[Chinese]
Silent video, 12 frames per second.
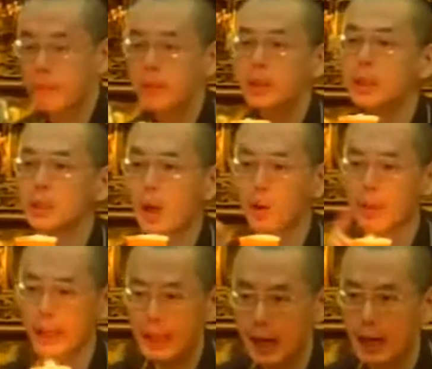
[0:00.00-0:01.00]
不是同
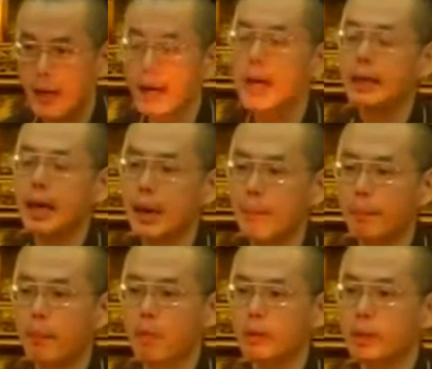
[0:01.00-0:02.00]
一个，也
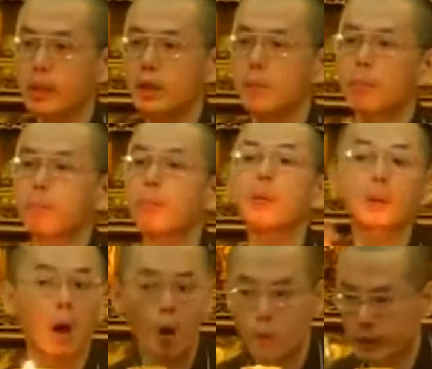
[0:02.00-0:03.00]
不是不
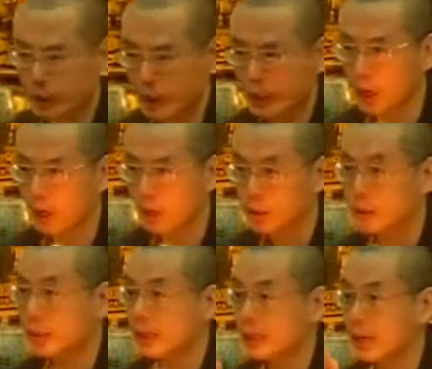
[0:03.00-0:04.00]
同一个，
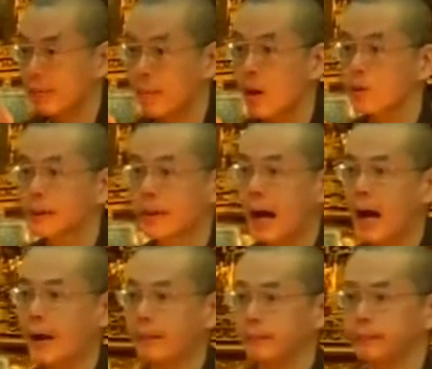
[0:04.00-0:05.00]
这个才是标准答
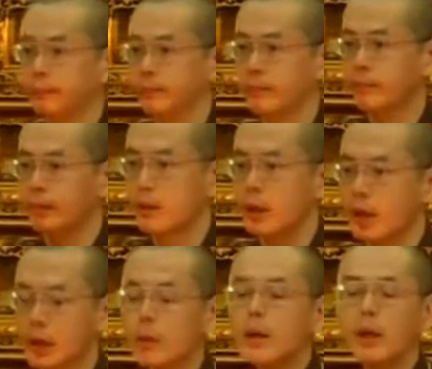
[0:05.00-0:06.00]
案。
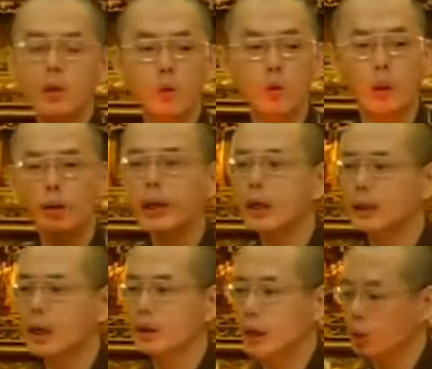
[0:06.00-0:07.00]
因为你说同一个
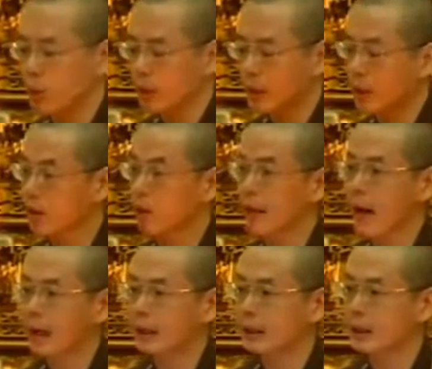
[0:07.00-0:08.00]
灯，那我问你有
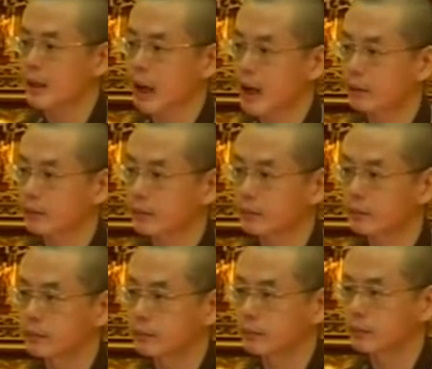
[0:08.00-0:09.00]
两个灯啊。
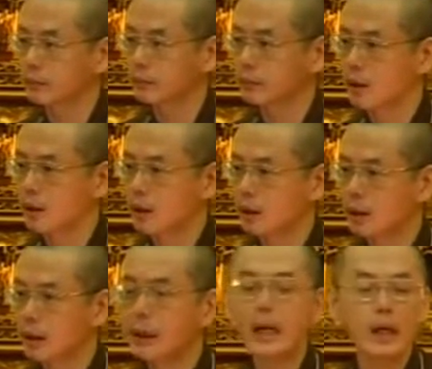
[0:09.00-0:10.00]

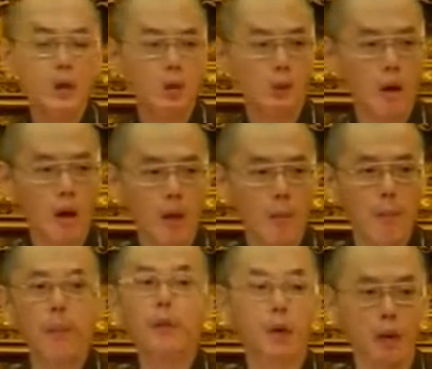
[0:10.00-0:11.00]
那你
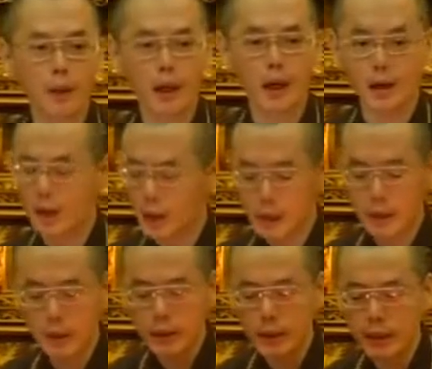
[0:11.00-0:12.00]
说不同个，可
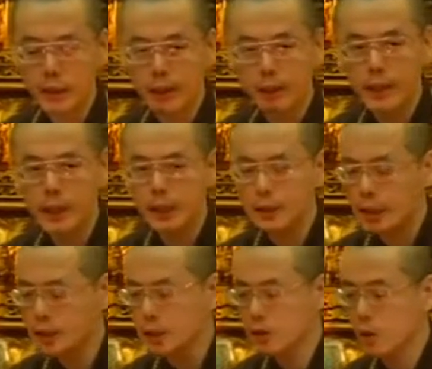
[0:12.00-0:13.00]
是问题是 B 的
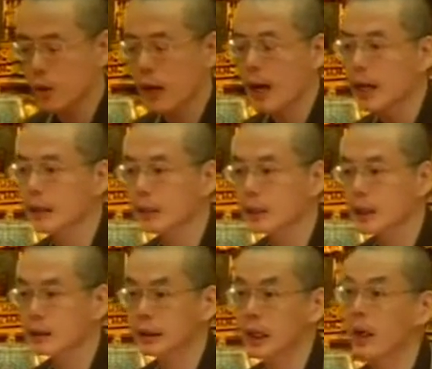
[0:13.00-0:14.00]
灯是从 A 的
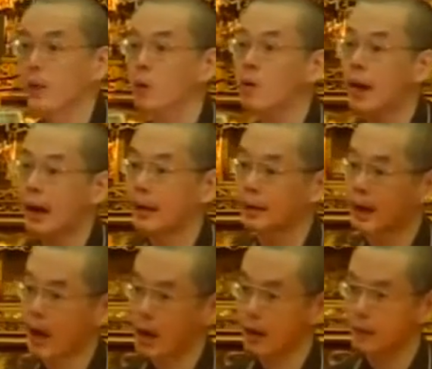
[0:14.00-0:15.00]
灯点过来的
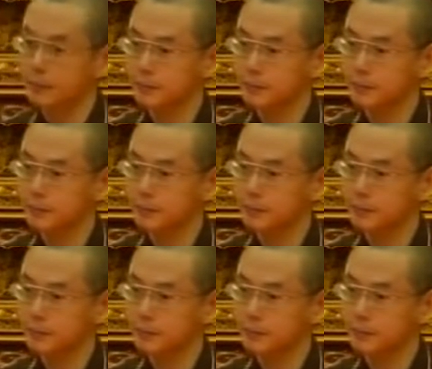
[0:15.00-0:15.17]
啦。